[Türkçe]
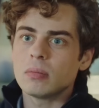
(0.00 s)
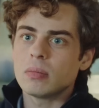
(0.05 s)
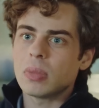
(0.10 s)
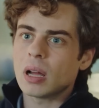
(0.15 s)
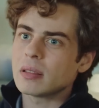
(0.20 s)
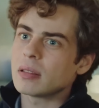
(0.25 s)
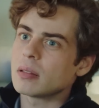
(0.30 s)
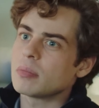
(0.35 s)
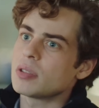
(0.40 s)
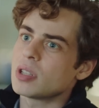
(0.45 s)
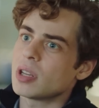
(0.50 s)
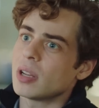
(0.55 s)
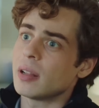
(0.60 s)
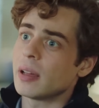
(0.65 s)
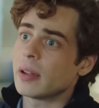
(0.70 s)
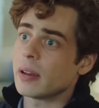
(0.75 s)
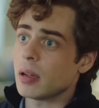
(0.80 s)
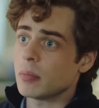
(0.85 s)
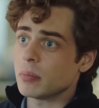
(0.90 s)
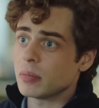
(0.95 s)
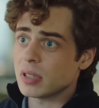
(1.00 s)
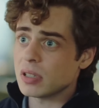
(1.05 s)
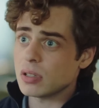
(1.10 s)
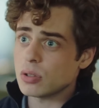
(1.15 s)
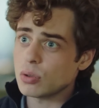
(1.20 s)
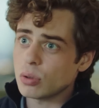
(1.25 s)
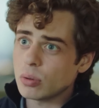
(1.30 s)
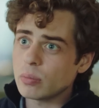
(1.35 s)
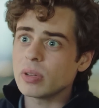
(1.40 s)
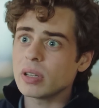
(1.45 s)
Ben de bir şeyler yapmak
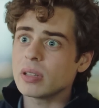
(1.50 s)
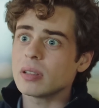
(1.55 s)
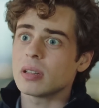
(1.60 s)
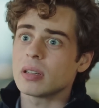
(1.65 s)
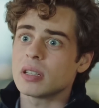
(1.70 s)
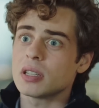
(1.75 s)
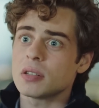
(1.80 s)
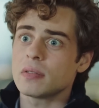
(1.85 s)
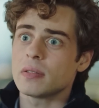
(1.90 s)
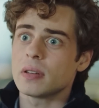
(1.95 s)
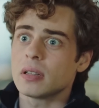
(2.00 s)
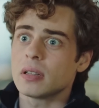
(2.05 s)
istiyorum. Bana da iş